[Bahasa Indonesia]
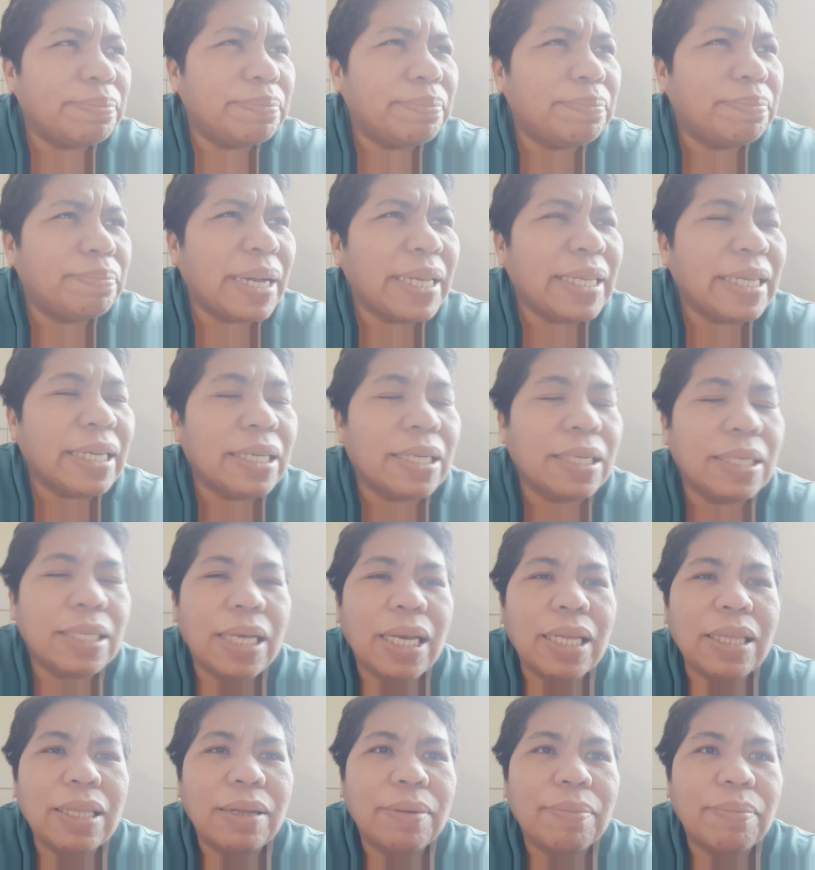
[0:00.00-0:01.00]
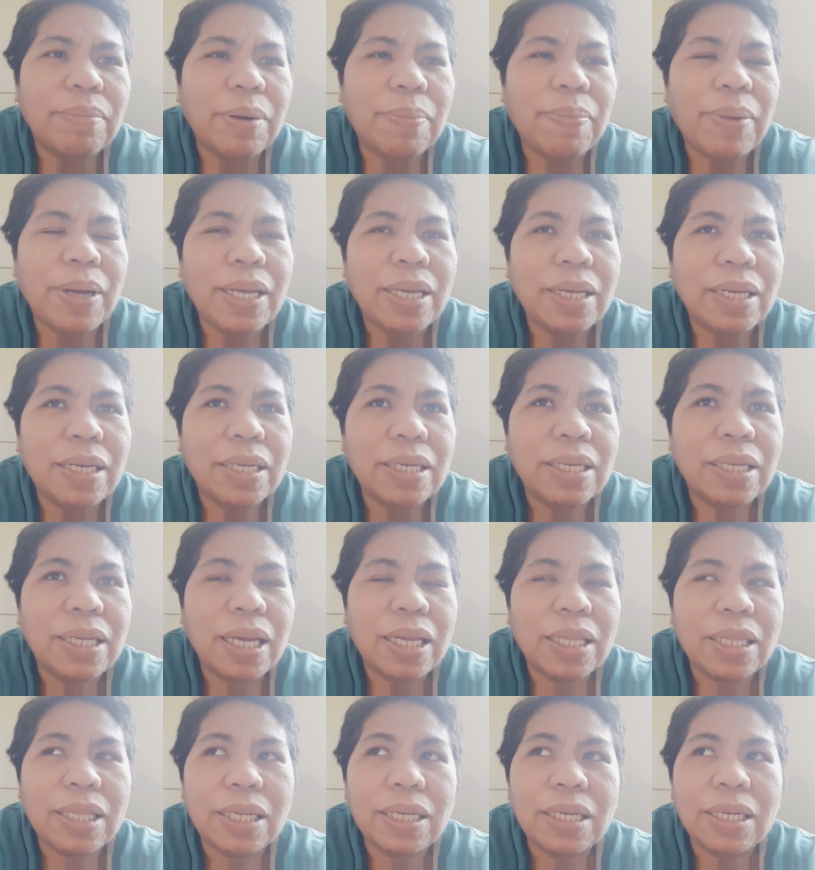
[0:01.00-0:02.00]
banyak kegiatan berbagai
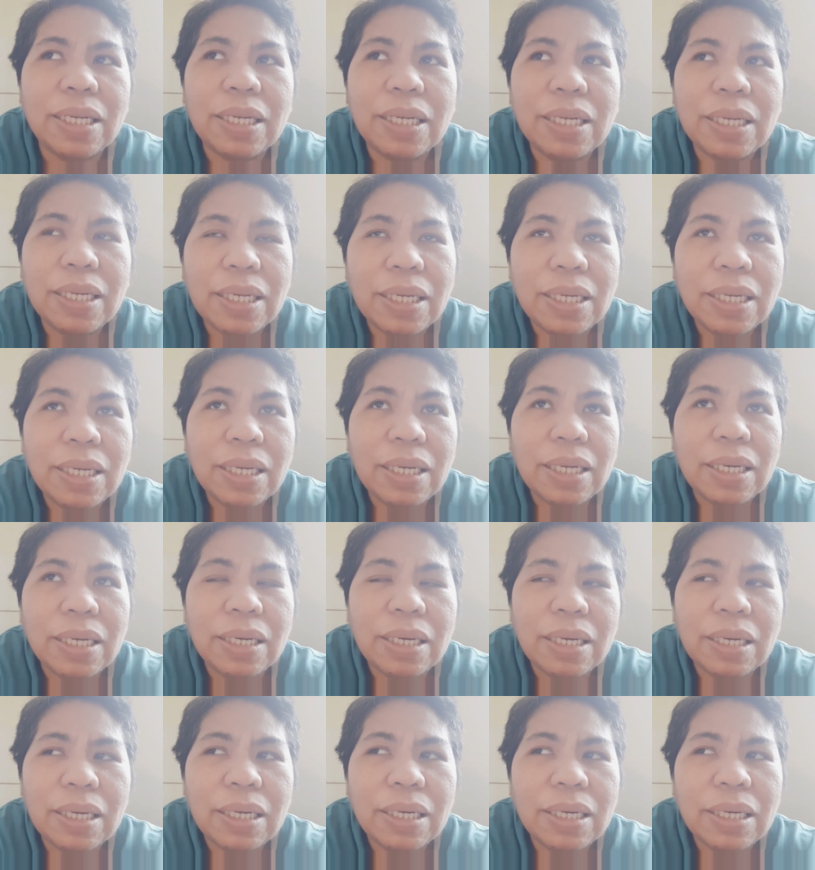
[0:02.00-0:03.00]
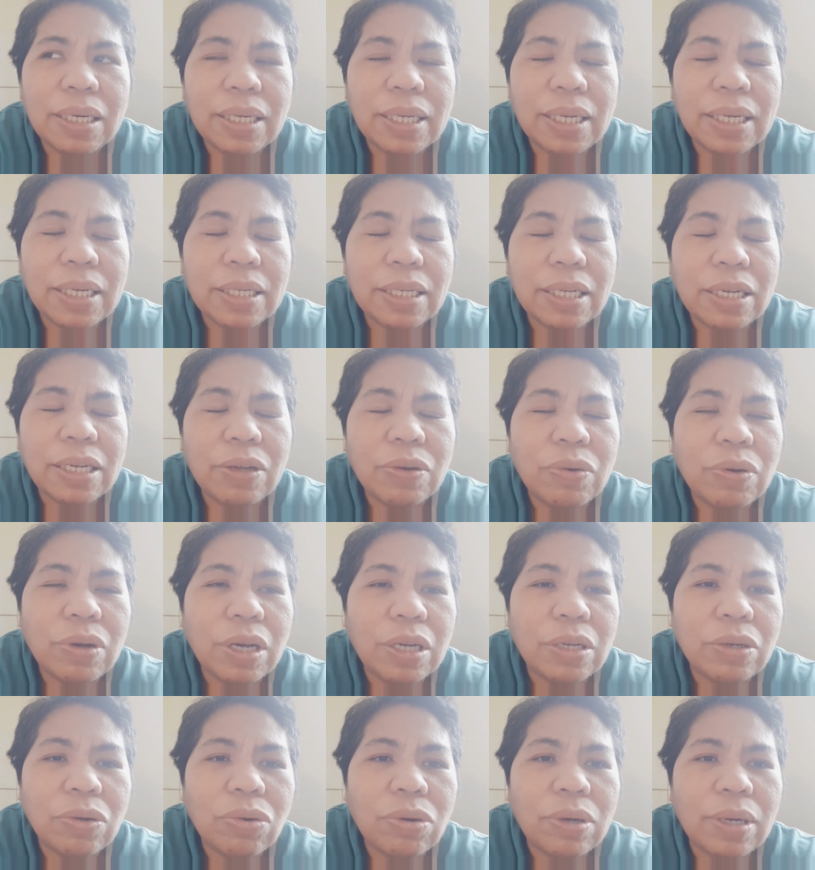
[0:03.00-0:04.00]
kegiatan uh, yang
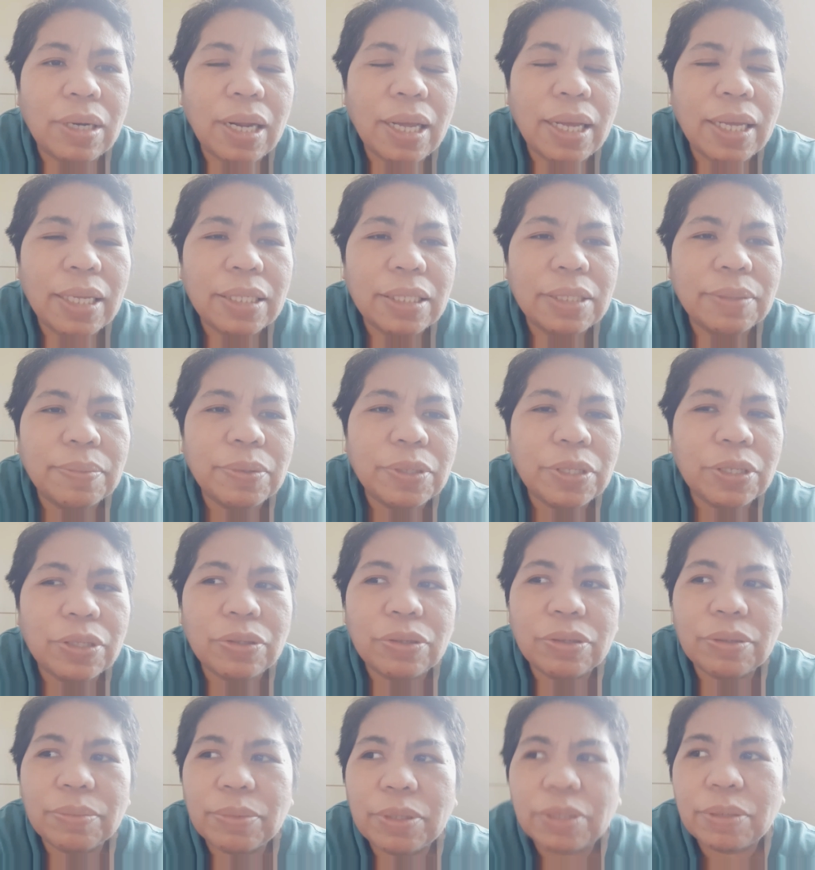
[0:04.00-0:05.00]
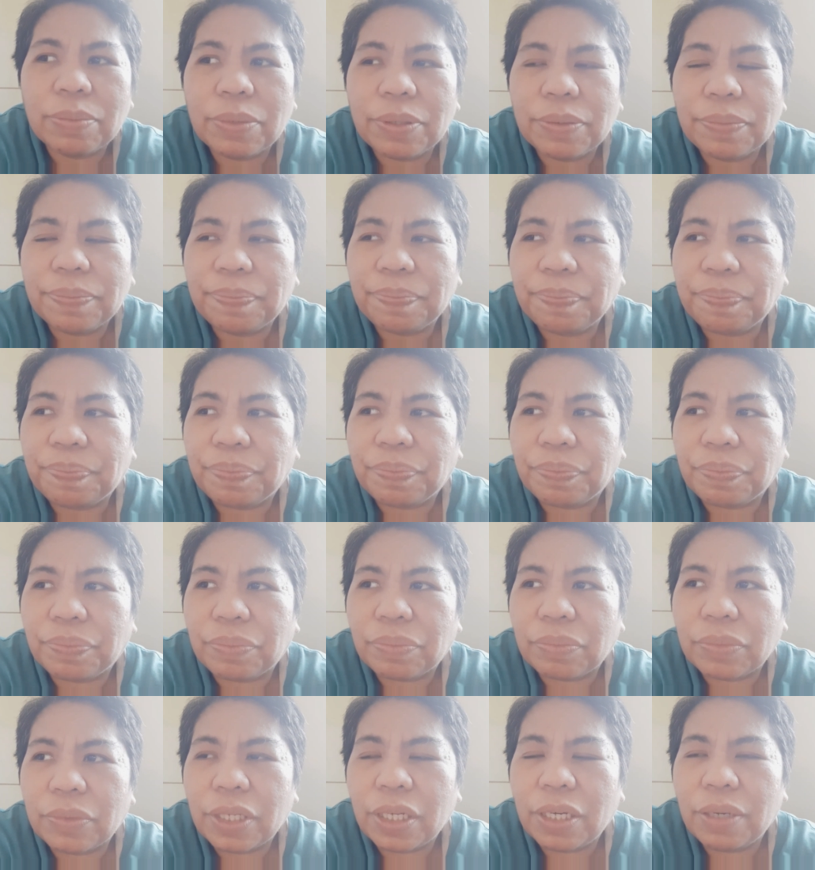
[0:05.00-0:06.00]
dilakukan online seperti itu teman-teman
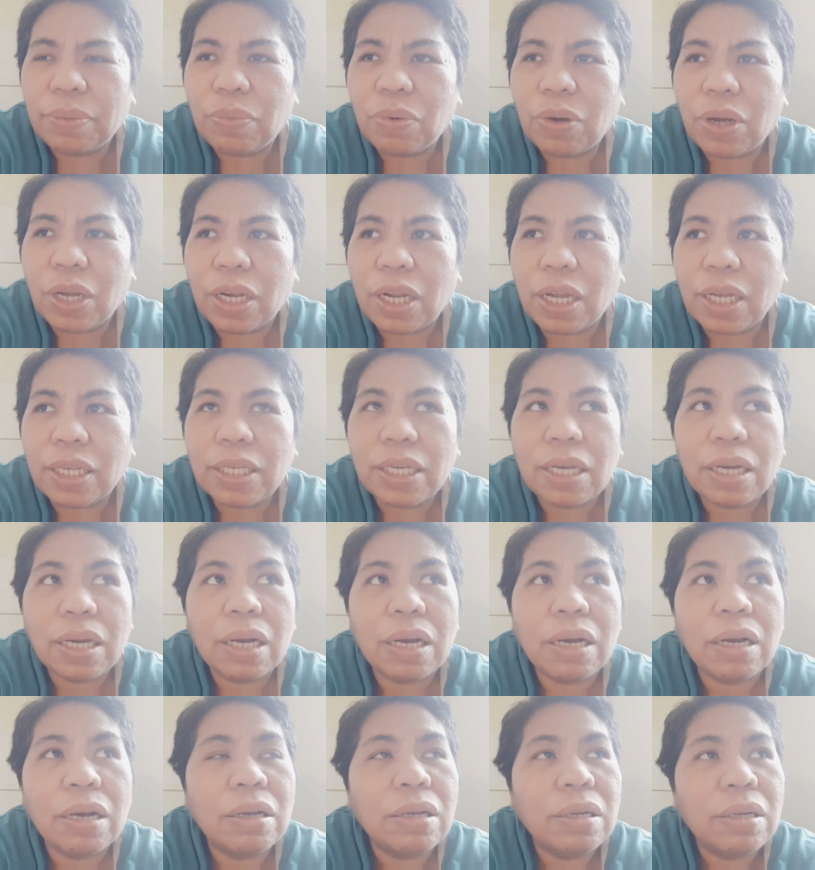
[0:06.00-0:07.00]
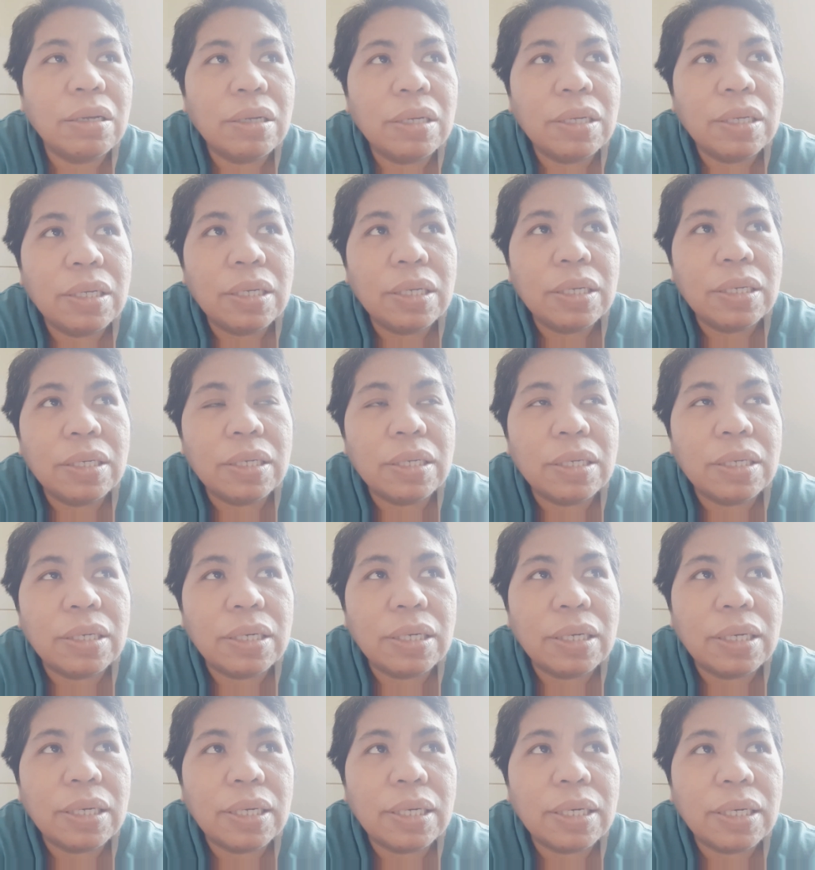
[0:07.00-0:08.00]
jadi bukan hanya
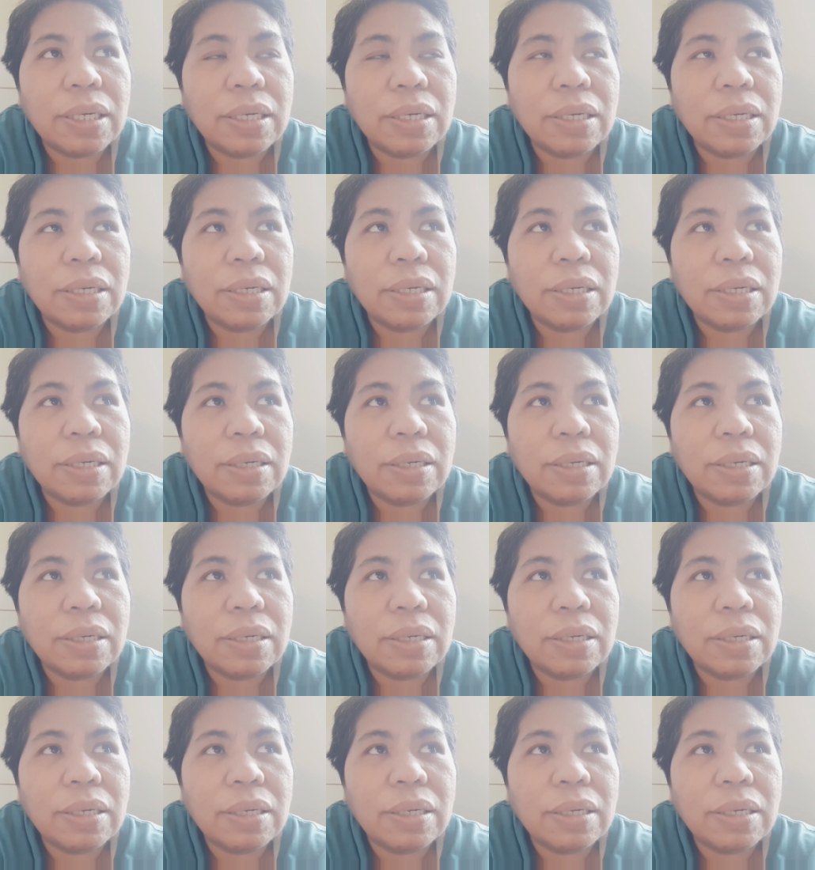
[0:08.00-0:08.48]
uh,